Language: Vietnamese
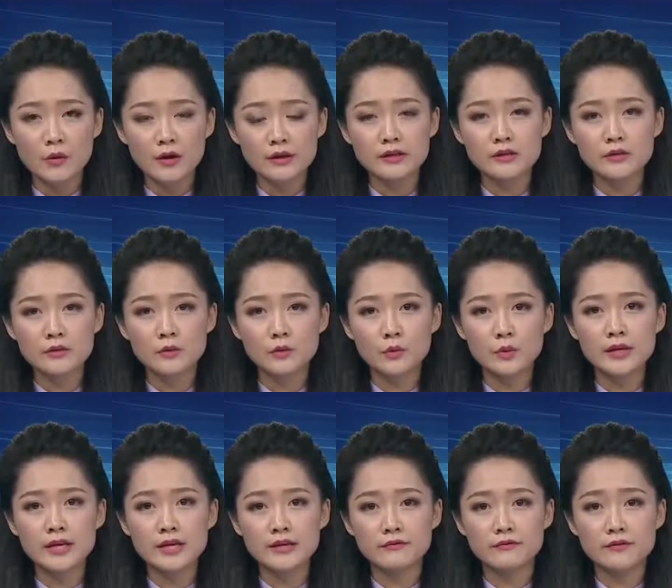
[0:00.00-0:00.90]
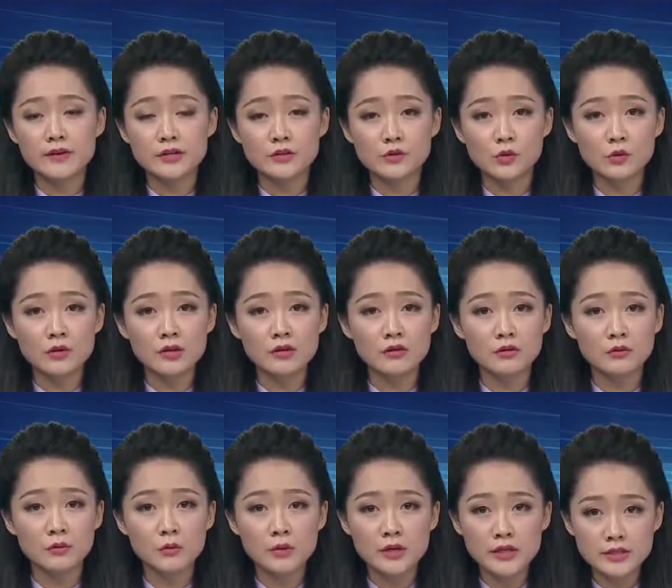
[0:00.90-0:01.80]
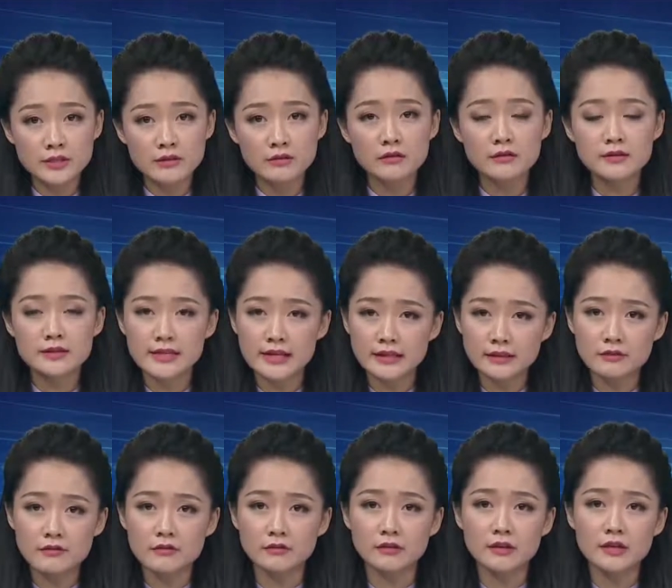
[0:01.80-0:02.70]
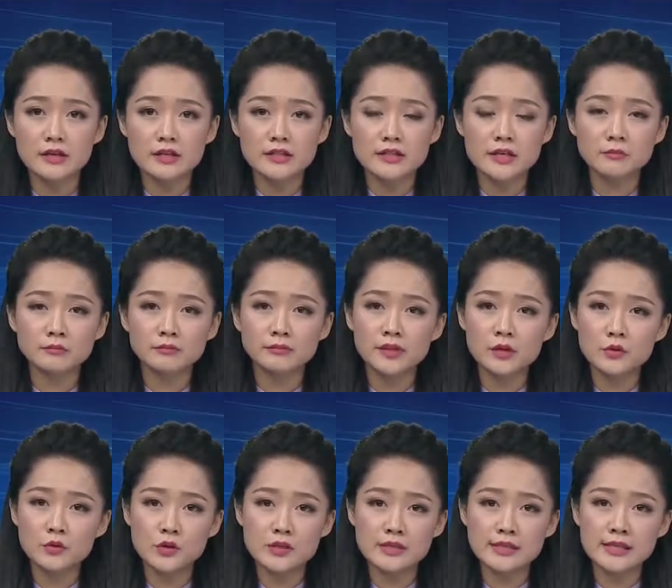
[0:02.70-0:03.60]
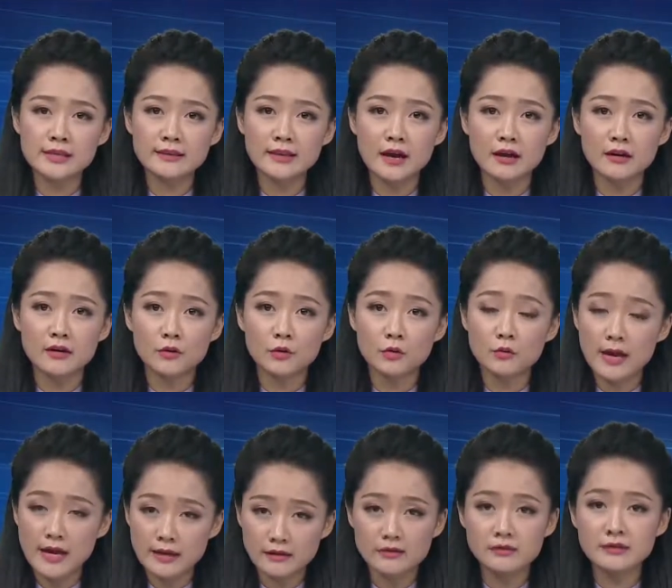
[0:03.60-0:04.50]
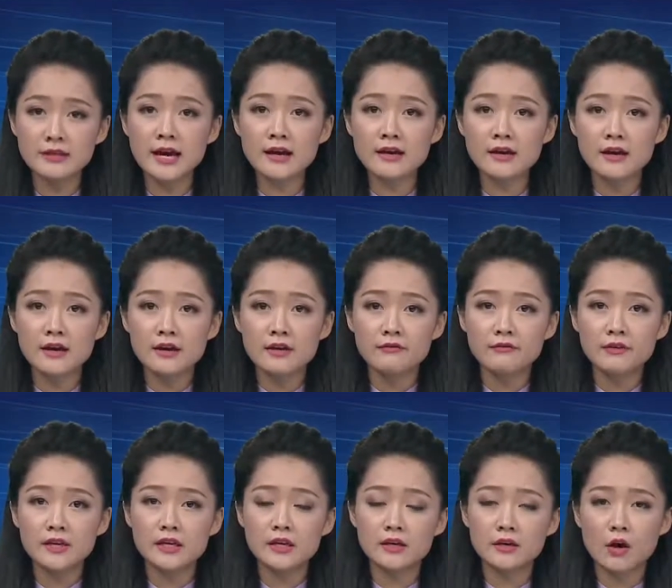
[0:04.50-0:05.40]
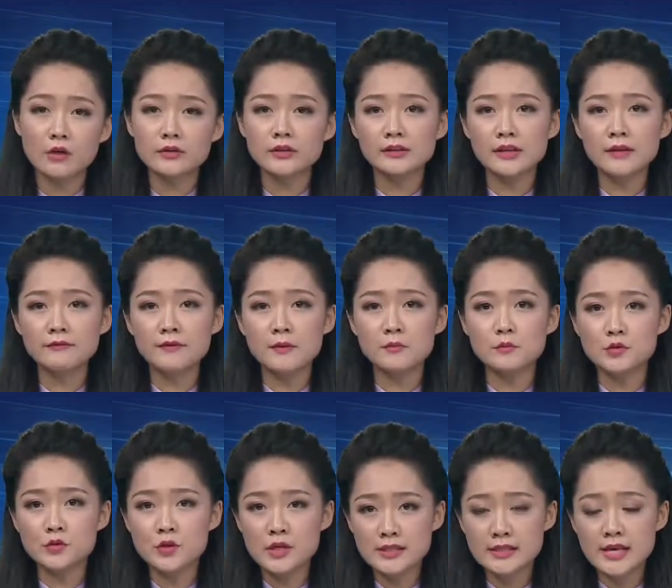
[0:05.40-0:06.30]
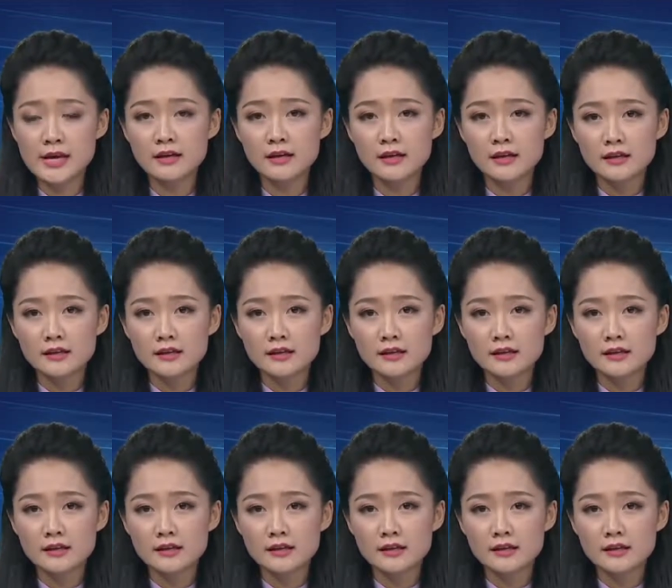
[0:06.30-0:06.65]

hoặc như quy định về số lượng huy chương, giải thưởng trong tiêu chuẩn xét tặng cũng đang cứng nhắc vì có những tác phẩm xuất sắc